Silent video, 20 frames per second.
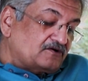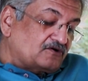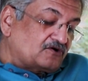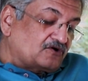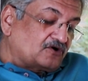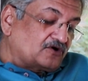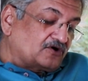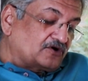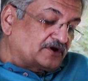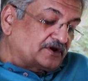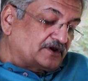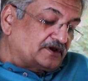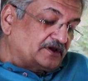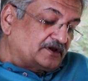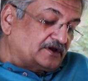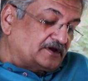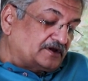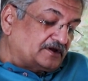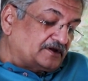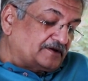
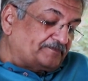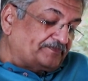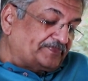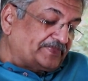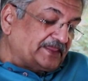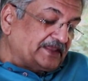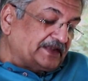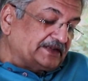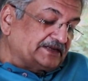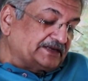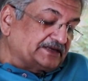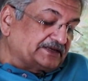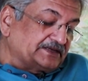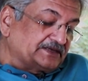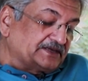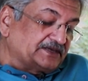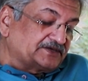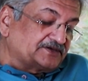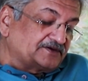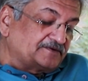और
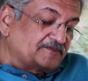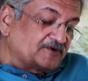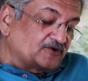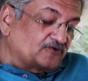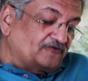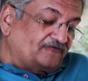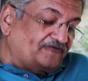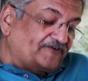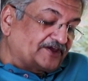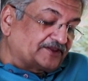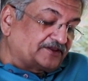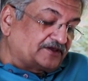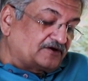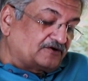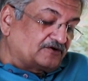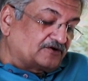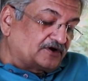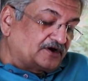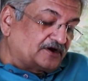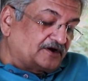लिटिगेशन में कोई फ़ायदा
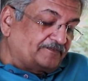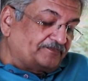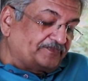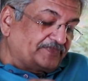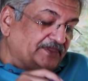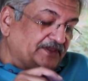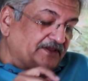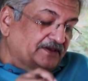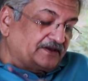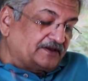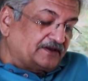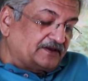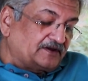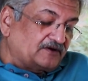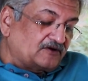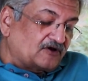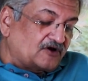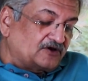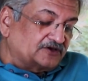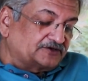होगा
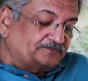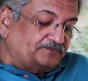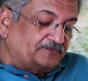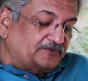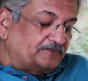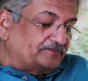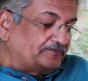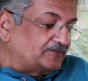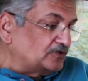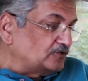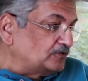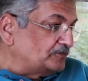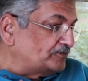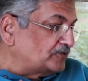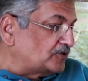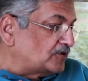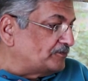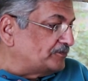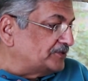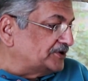लॉस
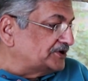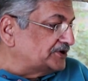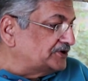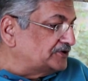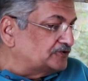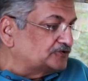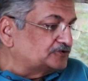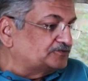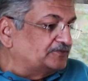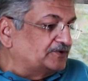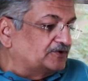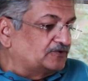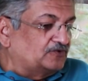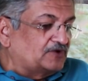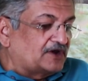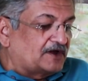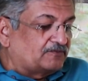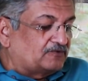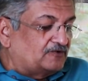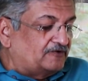प्रॉपर्टी है उसमें
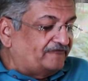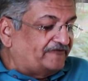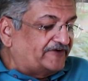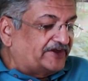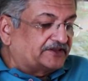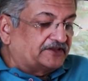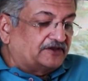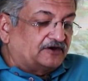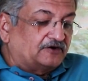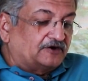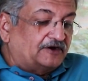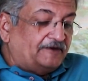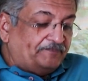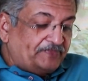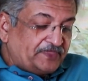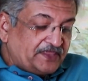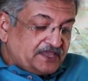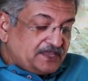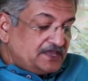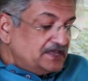कोई आपको फ़ायदा होगा
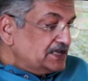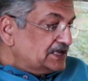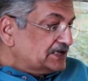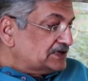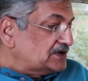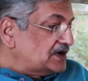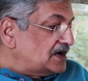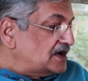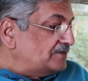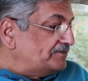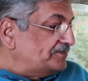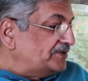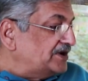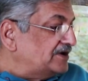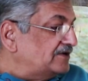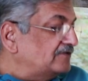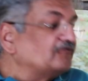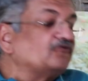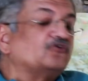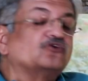यहाँ
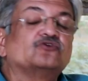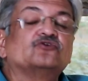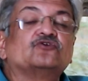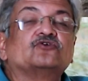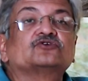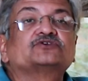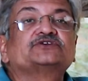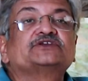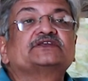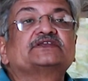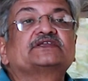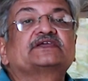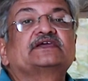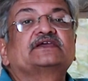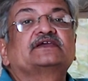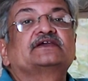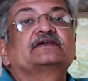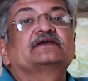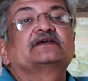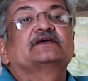पे वो लोग
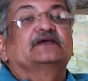जिनके